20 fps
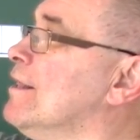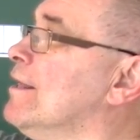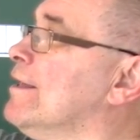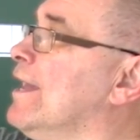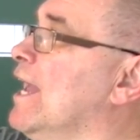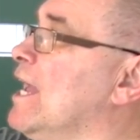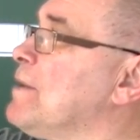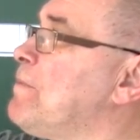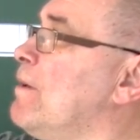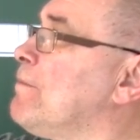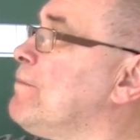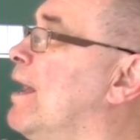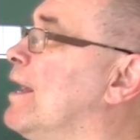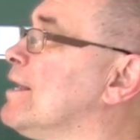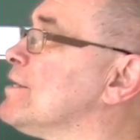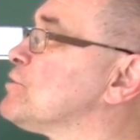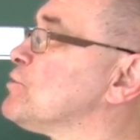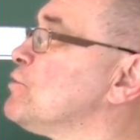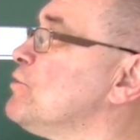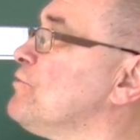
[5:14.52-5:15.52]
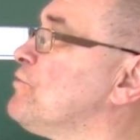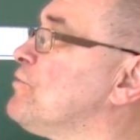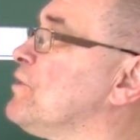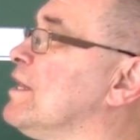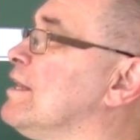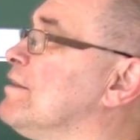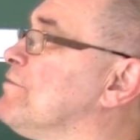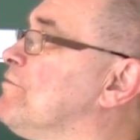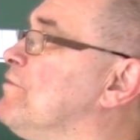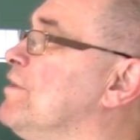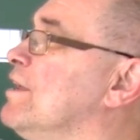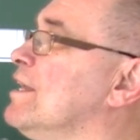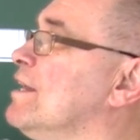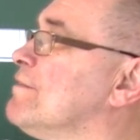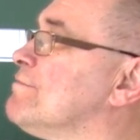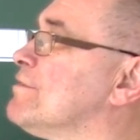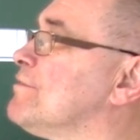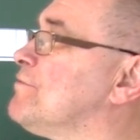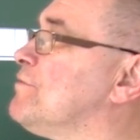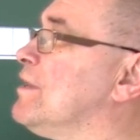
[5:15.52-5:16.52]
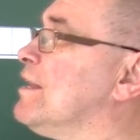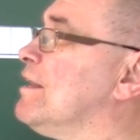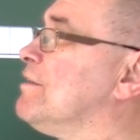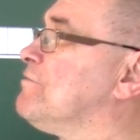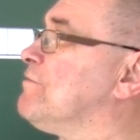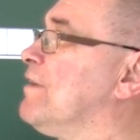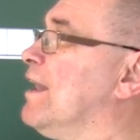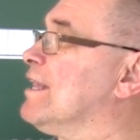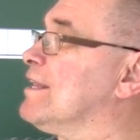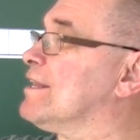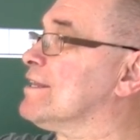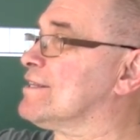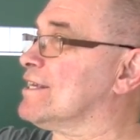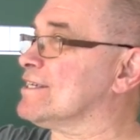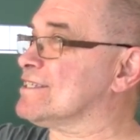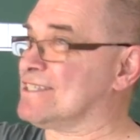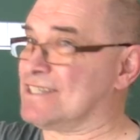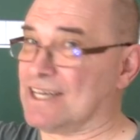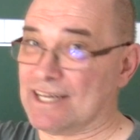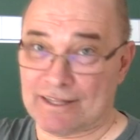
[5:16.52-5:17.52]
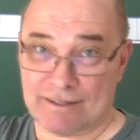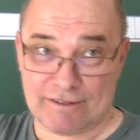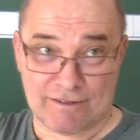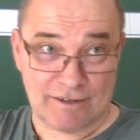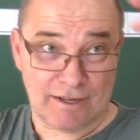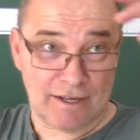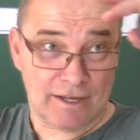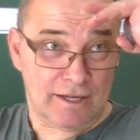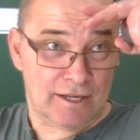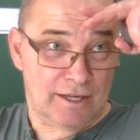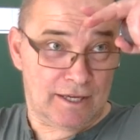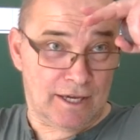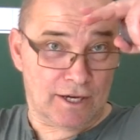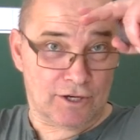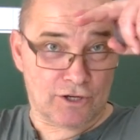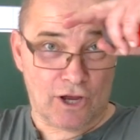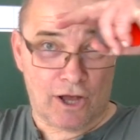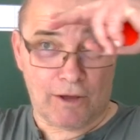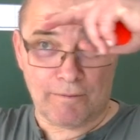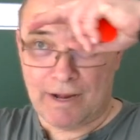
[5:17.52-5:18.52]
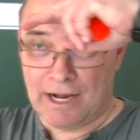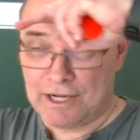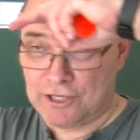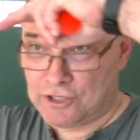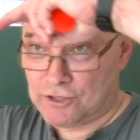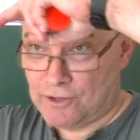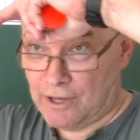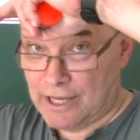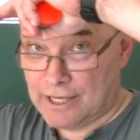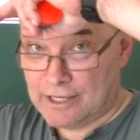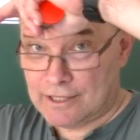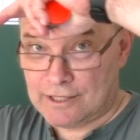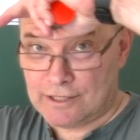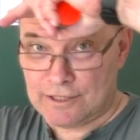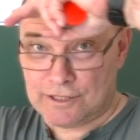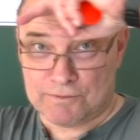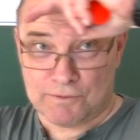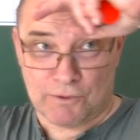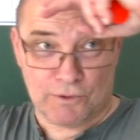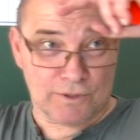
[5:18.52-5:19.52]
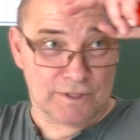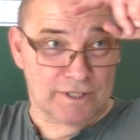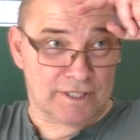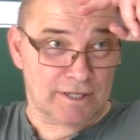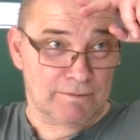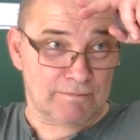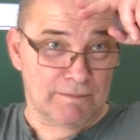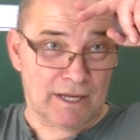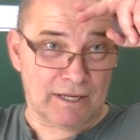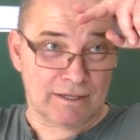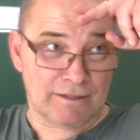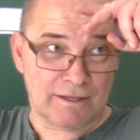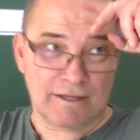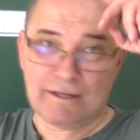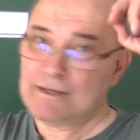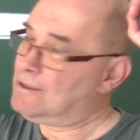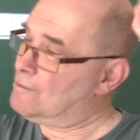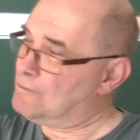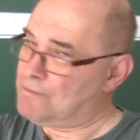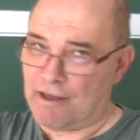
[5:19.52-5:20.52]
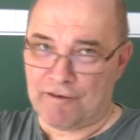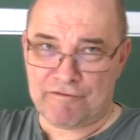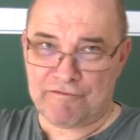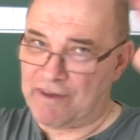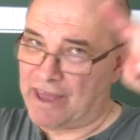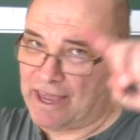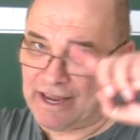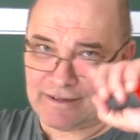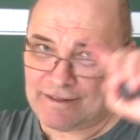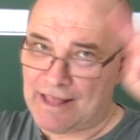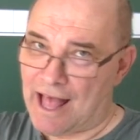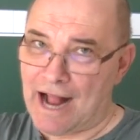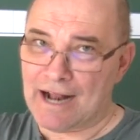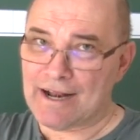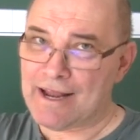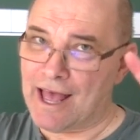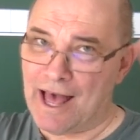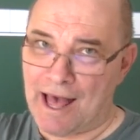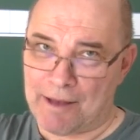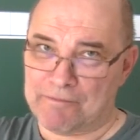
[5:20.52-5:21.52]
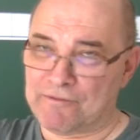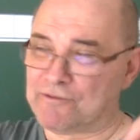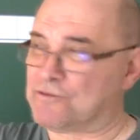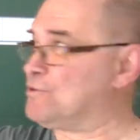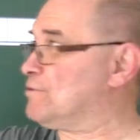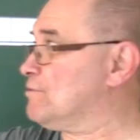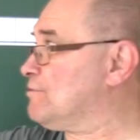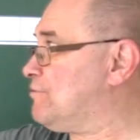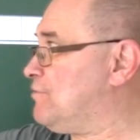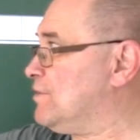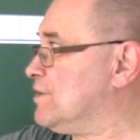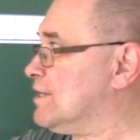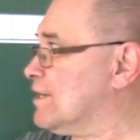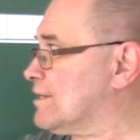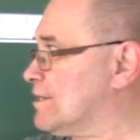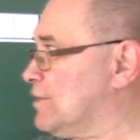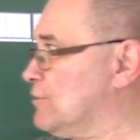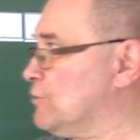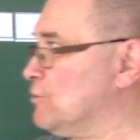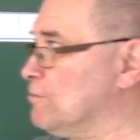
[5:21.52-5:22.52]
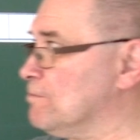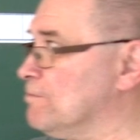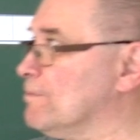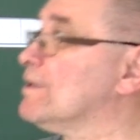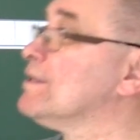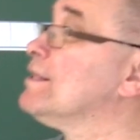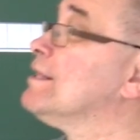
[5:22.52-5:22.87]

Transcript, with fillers: Hebe mal so viele Finger, wie viele Felder das sind. Ich schaue mal zu euch ins Wohnzimmer. Perfekt, alle haben fünf Finger gehoben.